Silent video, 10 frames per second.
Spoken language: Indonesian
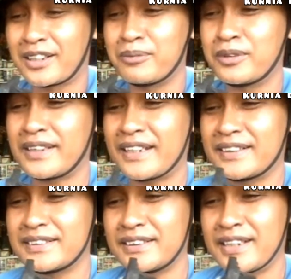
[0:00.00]
kemudian
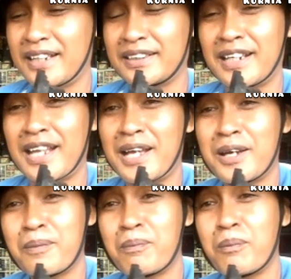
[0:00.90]
di sini adalah
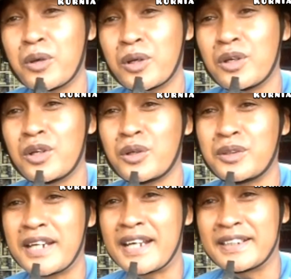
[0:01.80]
mur
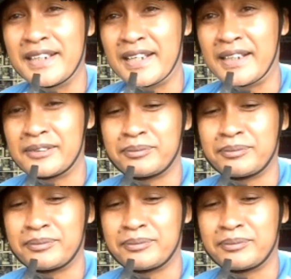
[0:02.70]
roda gila